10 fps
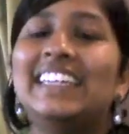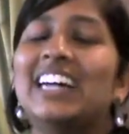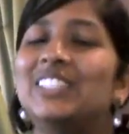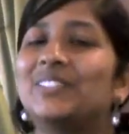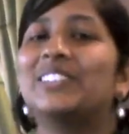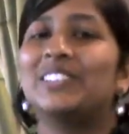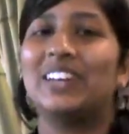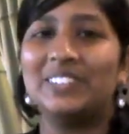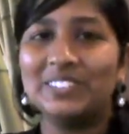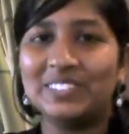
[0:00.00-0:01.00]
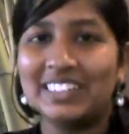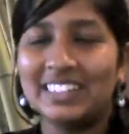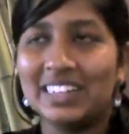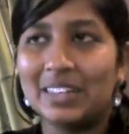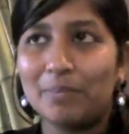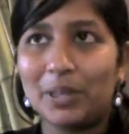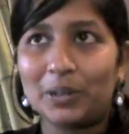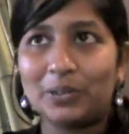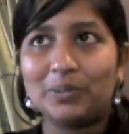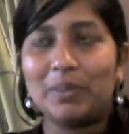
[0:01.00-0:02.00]
ఆశపడుతున్నాను
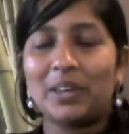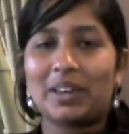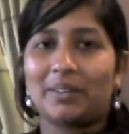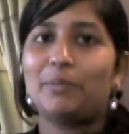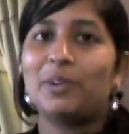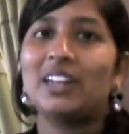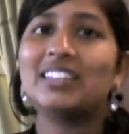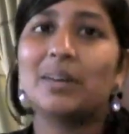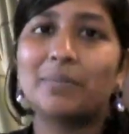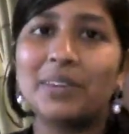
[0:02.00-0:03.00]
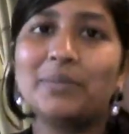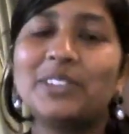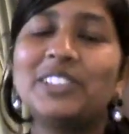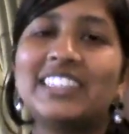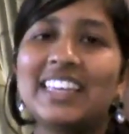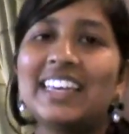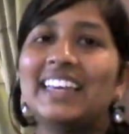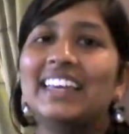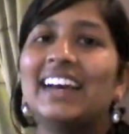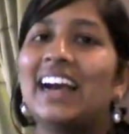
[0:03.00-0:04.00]
మీకు మీకు ఎప్పుడైనా సమయం కుదిరితే
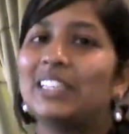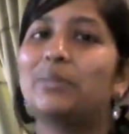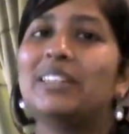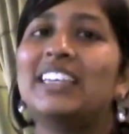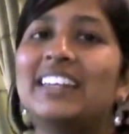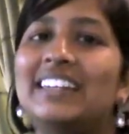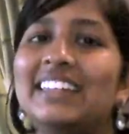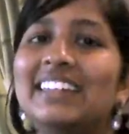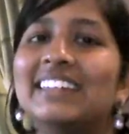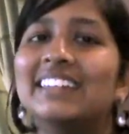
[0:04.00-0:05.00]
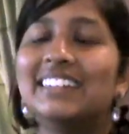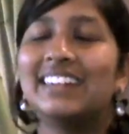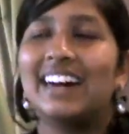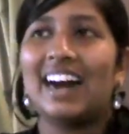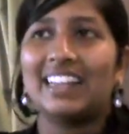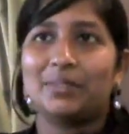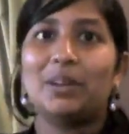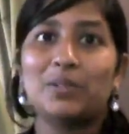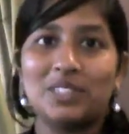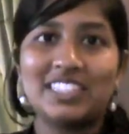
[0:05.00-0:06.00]
హైదరాబాద్కి రండి
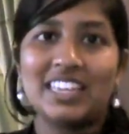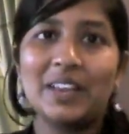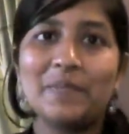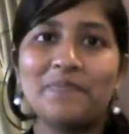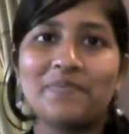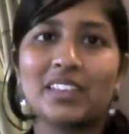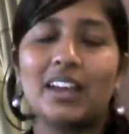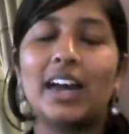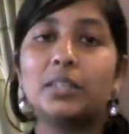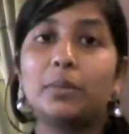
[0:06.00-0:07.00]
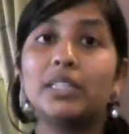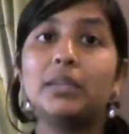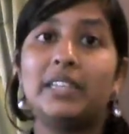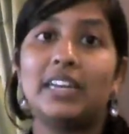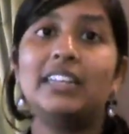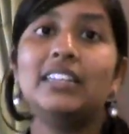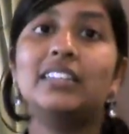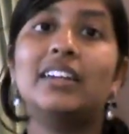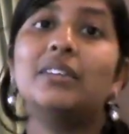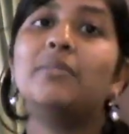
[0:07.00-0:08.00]
హైదరాబాద్ వస్తే హైదరాబాదీ బిర్యానీ
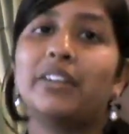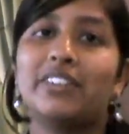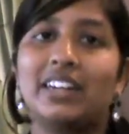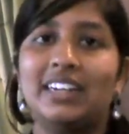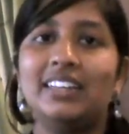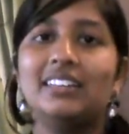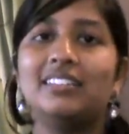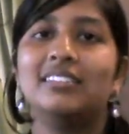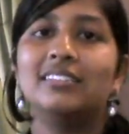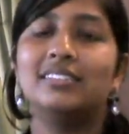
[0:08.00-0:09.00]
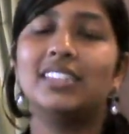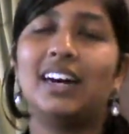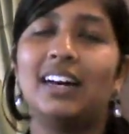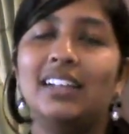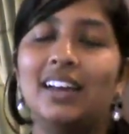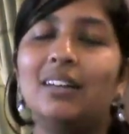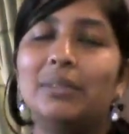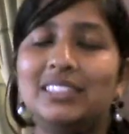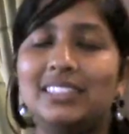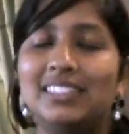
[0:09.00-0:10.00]
తినడం మరవకండి చాలా
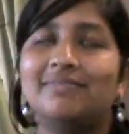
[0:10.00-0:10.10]
మంచిది